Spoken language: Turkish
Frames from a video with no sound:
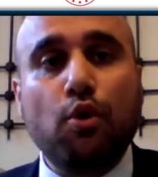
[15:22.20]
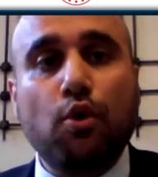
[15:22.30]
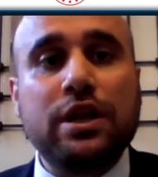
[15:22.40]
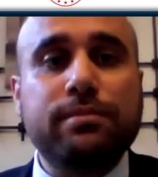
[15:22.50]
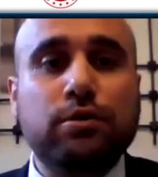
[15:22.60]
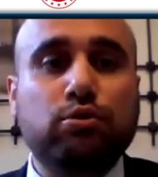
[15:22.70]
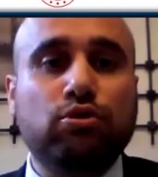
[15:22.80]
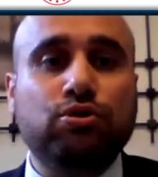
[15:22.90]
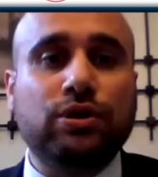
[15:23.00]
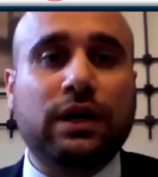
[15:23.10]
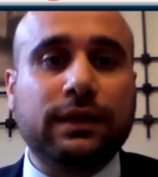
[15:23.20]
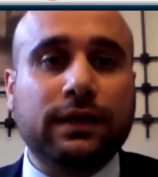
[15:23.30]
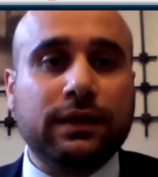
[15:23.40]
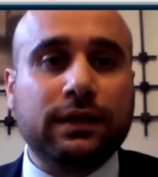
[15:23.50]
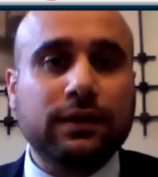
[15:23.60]
böyle bir
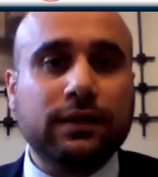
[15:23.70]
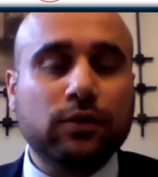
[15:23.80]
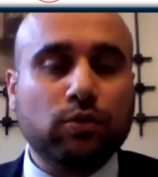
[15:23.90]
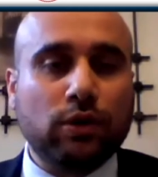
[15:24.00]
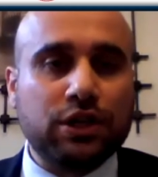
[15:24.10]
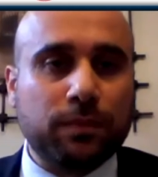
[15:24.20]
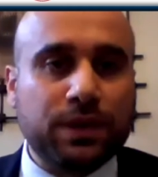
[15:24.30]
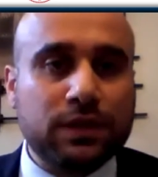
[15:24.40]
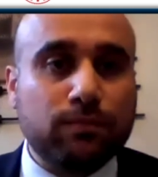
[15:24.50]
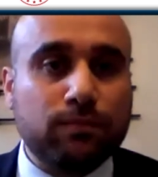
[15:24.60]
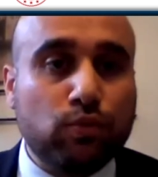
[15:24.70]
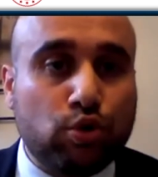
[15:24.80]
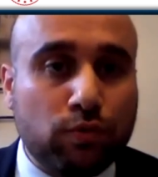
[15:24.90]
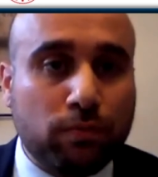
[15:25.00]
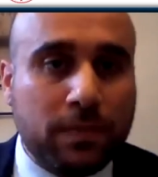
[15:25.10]
dünyaya ulaşmanız
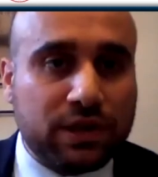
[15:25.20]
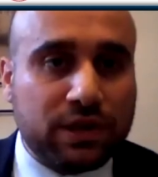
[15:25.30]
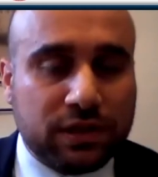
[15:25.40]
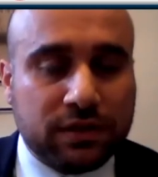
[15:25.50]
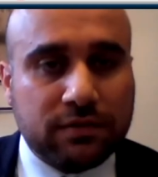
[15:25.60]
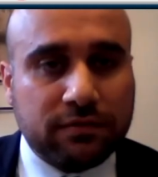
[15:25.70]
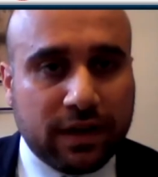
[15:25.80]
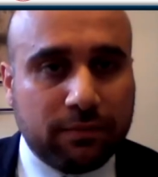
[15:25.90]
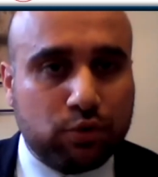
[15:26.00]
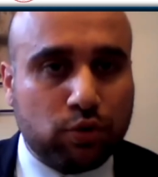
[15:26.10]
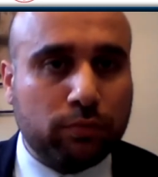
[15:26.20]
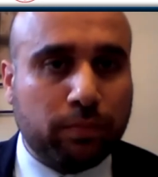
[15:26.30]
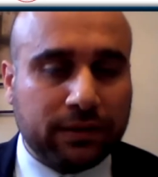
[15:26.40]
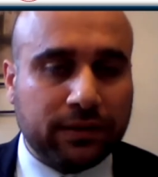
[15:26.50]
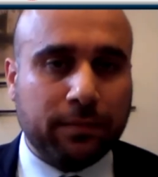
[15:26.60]
mümkün mesajını vermiş
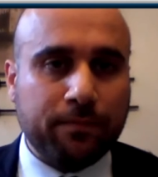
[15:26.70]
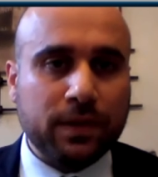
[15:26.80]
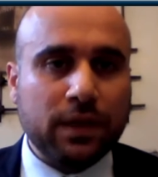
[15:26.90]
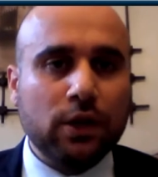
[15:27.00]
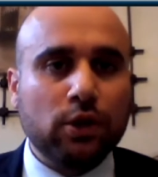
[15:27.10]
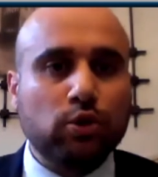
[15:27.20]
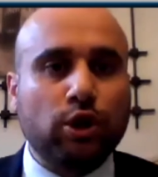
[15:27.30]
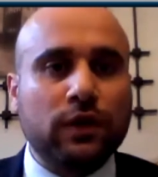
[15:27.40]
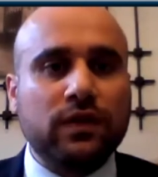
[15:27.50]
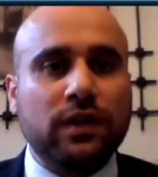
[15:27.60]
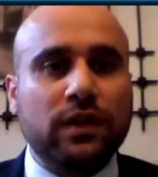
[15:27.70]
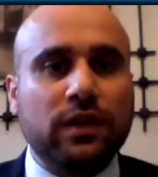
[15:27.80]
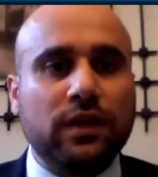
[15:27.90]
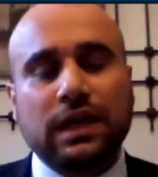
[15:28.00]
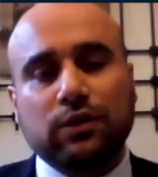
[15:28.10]
oldu pandemi.
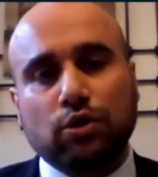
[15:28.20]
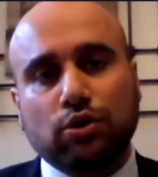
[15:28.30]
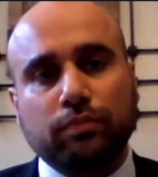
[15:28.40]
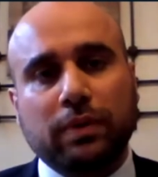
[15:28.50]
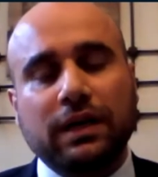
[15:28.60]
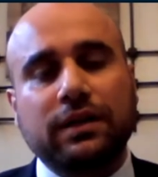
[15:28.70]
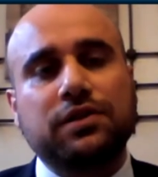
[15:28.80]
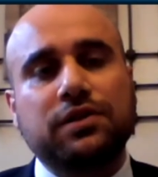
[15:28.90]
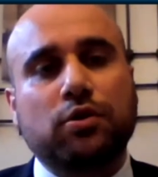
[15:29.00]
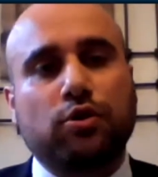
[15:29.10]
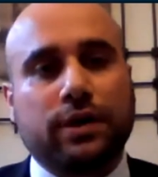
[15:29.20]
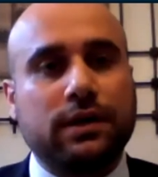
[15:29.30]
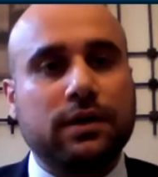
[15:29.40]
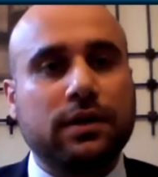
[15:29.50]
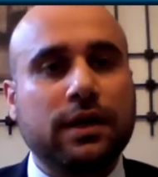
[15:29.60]
Dolayısıyla biz sektör paydaşları
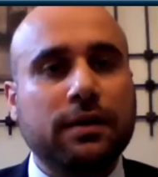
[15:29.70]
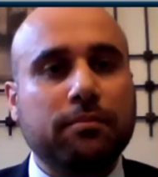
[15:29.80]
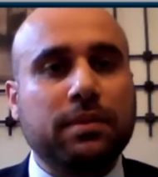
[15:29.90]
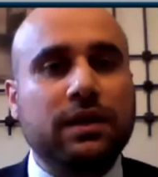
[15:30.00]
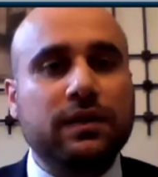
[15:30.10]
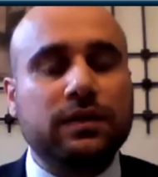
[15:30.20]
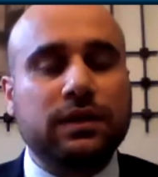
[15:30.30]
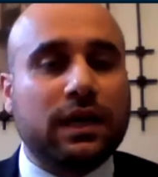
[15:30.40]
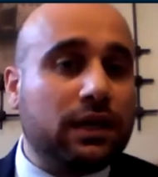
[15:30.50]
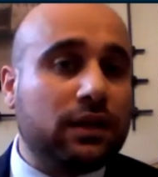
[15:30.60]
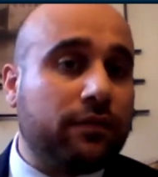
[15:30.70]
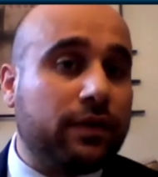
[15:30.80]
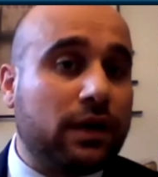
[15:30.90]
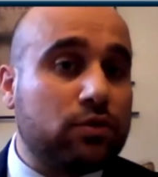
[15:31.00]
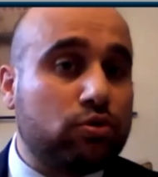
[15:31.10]
olarak birincisi
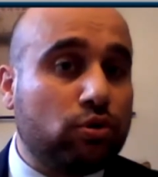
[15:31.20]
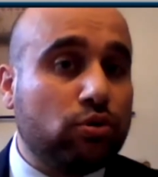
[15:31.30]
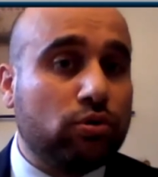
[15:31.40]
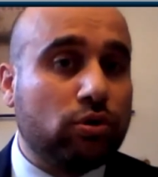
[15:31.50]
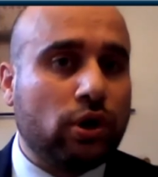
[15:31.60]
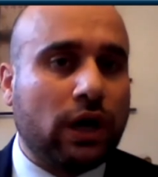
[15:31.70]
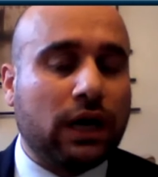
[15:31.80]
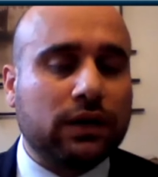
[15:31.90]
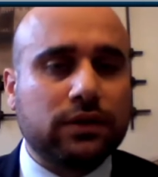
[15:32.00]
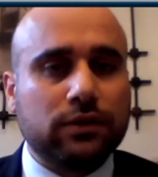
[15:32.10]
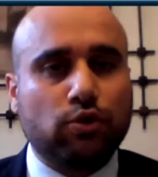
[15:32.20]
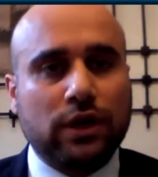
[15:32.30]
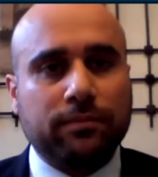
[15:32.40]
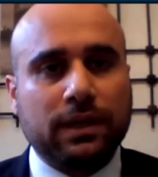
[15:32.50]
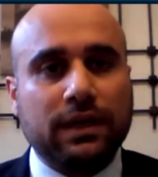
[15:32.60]
elektrifikasyonun arttığı
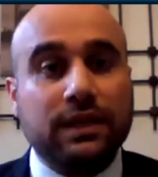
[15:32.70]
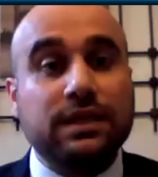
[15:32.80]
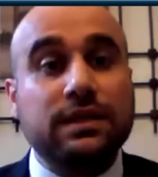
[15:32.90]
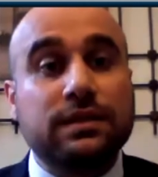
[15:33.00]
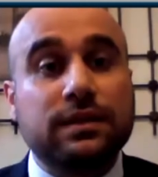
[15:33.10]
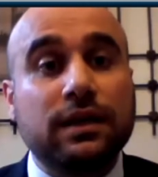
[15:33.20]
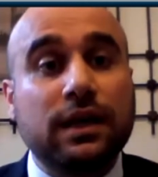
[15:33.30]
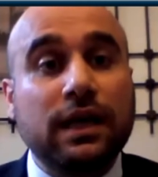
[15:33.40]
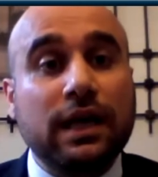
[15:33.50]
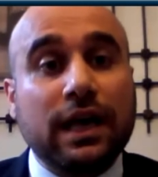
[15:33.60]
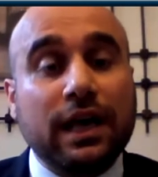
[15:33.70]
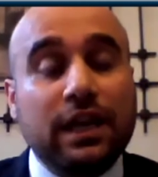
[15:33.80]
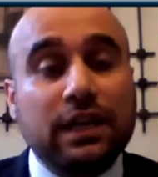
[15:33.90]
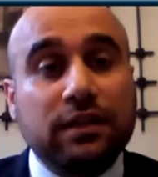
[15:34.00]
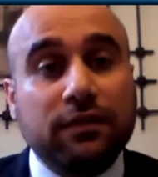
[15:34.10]
dönemde, ikincisi
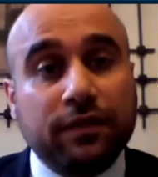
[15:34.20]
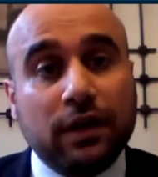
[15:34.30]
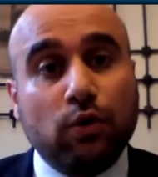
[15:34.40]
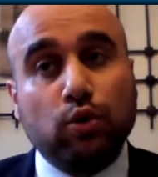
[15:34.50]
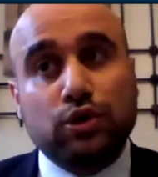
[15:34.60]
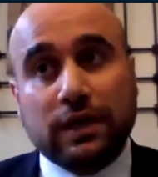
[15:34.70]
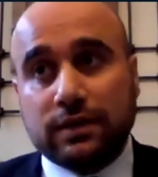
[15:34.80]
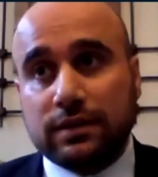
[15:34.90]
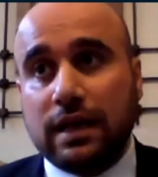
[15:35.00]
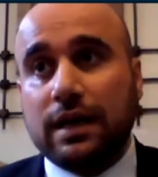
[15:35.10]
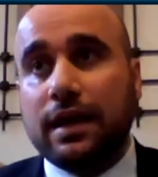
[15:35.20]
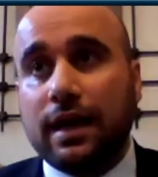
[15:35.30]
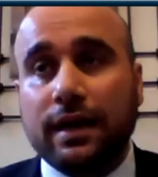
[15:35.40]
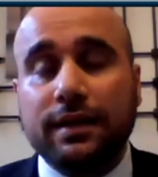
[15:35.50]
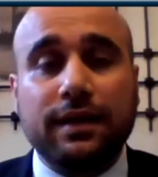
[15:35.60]
elektrifiye olacağız yani
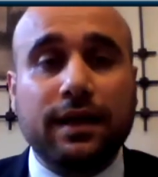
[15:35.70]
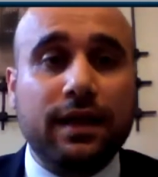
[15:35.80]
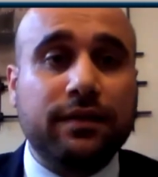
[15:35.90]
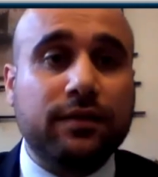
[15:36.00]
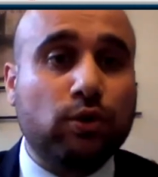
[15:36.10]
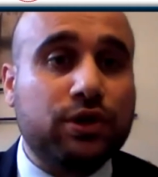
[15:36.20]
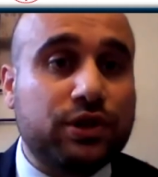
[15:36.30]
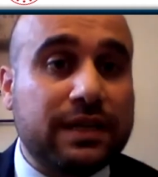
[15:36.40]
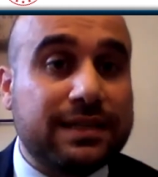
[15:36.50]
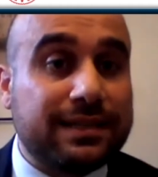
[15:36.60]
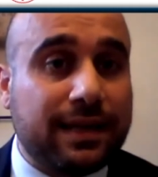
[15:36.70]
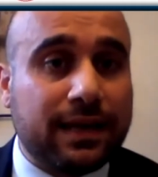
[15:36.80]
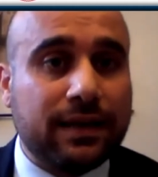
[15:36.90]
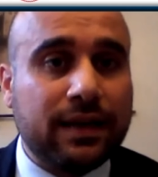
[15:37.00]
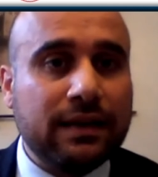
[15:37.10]
her yere elektriğe ulaşacağız
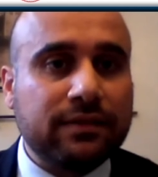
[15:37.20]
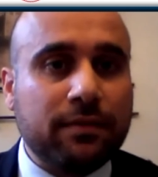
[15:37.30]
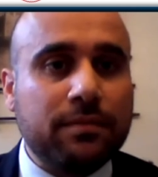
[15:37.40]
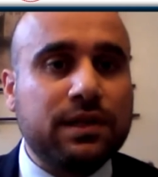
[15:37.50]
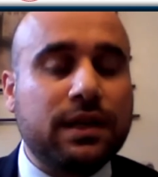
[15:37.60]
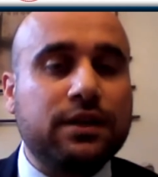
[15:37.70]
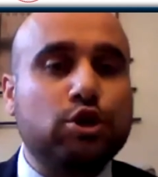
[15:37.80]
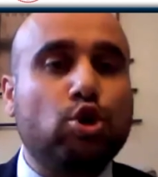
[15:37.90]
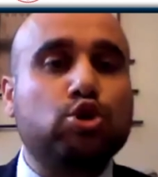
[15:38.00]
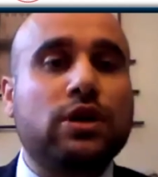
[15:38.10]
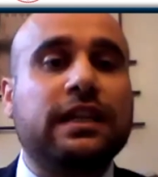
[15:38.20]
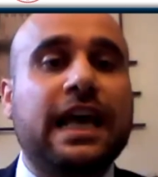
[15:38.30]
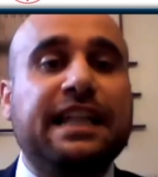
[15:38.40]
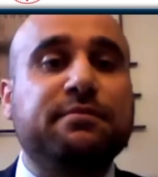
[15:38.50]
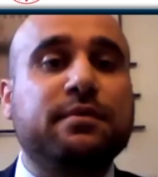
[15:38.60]
diye temiz enerji göz ardı
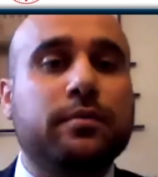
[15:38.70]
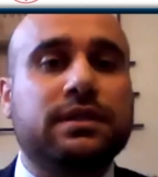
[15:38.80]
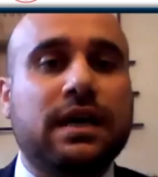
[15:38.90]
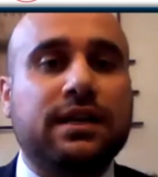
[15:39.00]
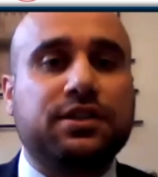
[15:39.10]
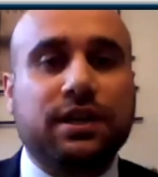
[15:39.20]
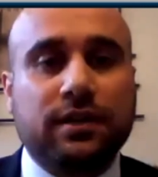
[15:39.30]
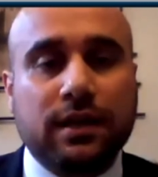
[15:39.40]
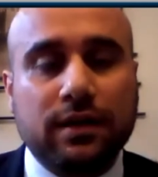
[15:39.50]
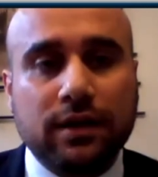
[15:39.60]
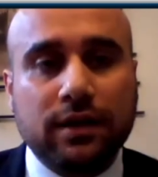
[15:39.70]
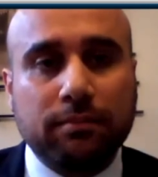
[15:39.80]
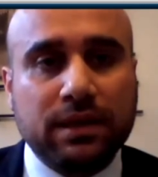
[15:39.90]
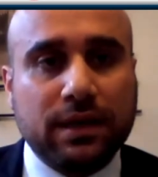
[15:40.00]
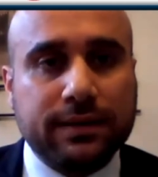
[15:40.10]
etmememiz gerçeğini de
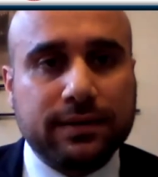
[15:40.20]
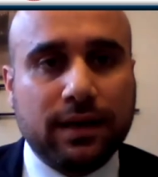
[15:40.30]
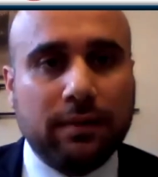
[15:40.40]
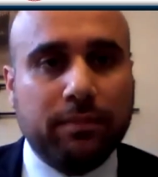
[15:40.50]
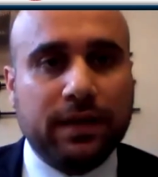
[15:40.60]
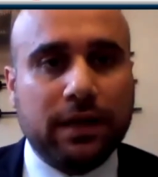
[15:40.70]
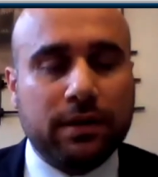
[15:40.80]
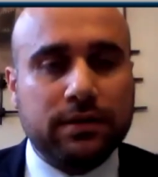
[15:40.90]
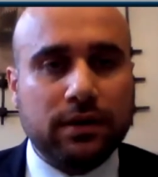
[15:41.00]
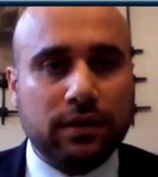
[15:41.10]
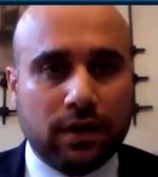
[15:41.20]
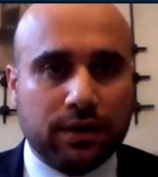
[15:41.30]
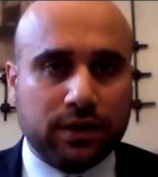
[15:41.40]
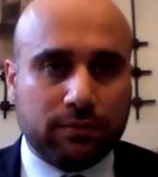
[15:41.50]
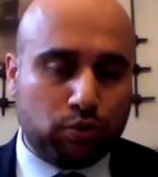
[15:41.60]
bir kez daha hep beraber
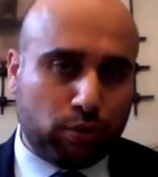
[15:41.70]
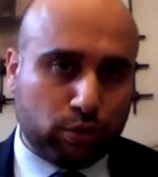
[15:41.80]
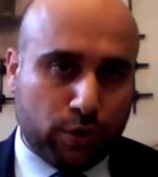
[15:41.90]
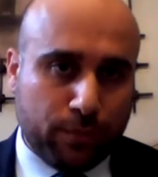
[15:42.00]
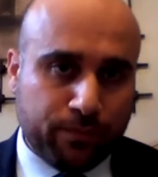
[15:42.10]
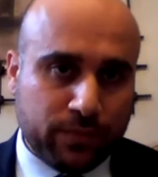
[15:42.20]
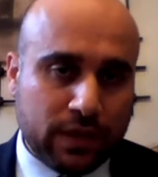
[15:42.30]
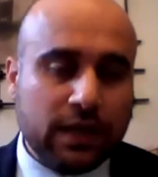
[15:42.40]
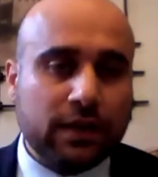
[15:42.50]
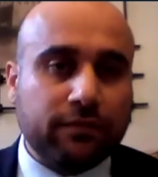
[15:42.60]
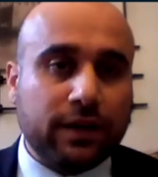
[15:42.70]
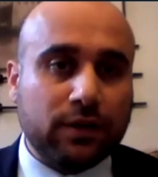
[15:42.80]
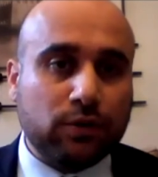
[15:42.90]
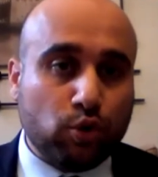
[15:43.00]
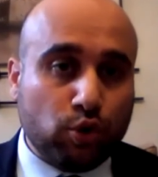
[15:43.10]
anlamış olduk.
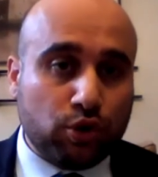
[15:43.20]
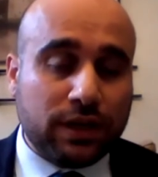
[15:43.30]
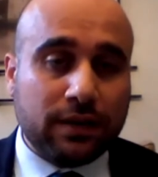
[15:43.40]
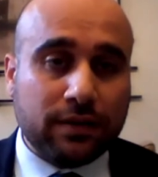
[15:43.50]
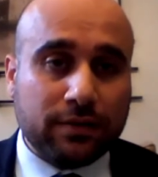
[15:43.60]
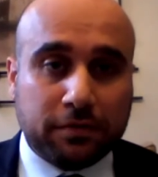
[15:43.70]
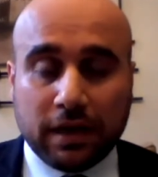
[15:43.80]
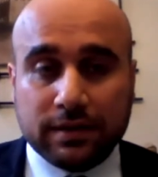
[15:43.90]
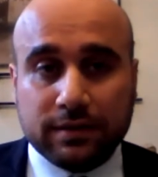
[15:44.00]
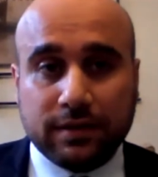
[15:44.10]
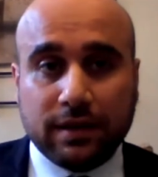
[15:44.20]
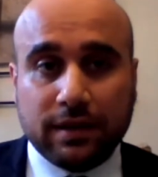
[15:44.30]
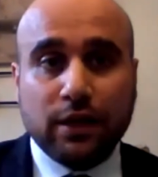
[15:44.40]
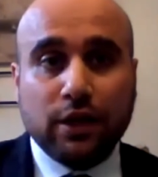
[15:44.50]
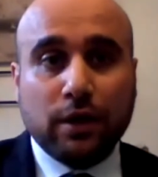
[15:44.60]
Ve Türkiye
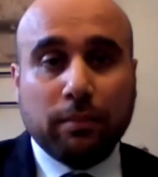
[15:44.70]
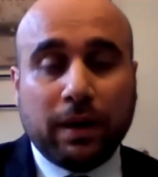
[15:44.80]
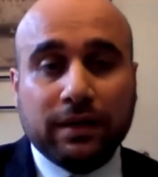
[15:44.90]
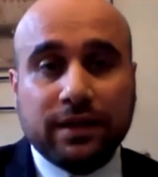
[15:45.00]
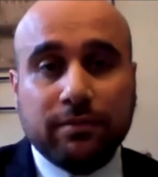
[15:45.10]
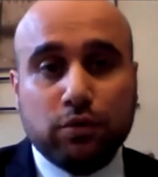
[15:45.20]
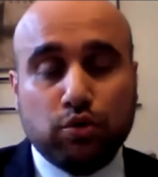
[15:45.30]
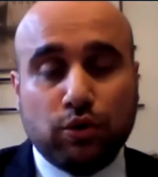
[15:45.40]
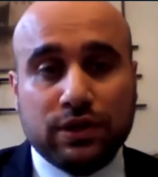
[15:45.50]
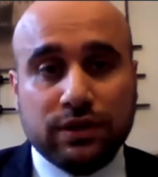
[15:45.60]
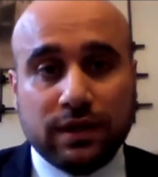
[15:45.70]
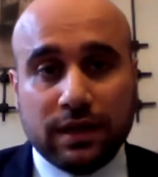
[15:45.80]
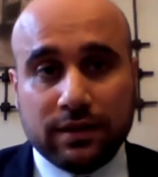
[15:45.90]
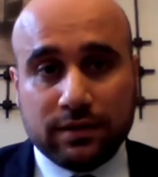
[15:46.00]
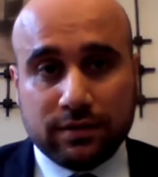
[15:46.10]
aslında pandemi
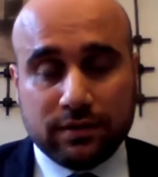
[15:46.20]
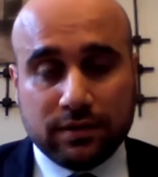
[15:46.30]
sürecinde